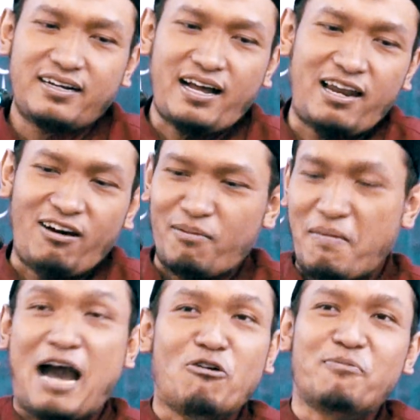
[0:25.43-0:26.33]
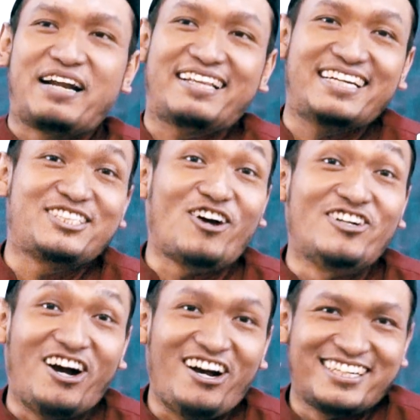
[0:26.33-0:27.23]
Kalau mau berarti
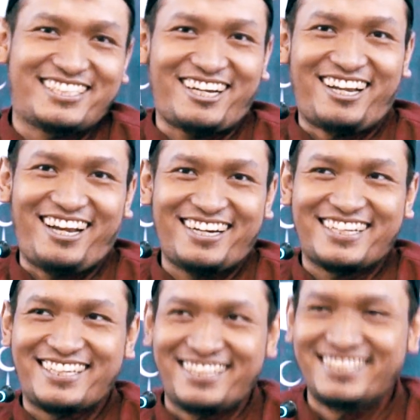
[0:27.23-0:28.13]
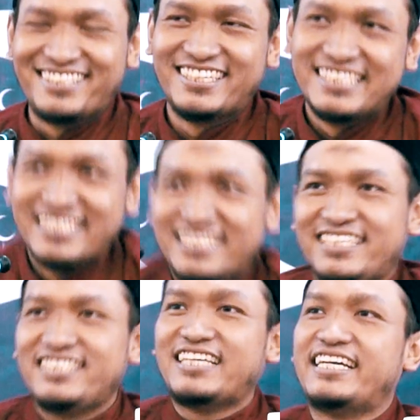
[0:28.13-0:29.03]
jodoh insya Allah.
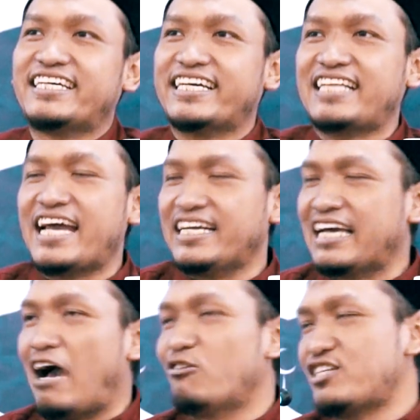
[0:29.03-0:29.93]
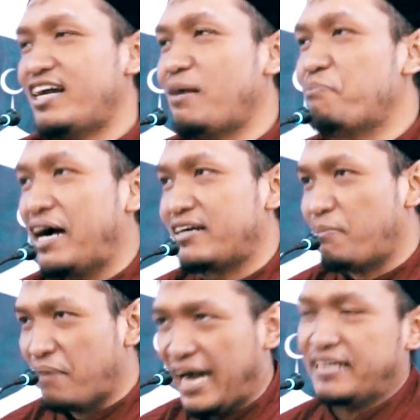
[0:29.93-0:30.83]
Jadi kita ini nggak usah
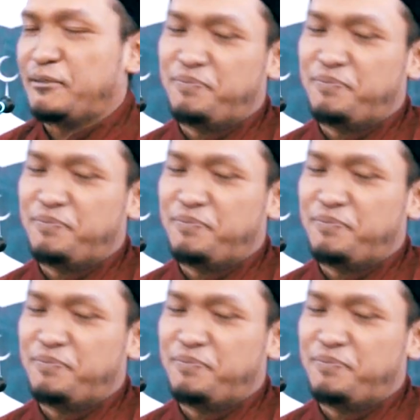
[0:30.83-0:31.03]
nebak-nebak.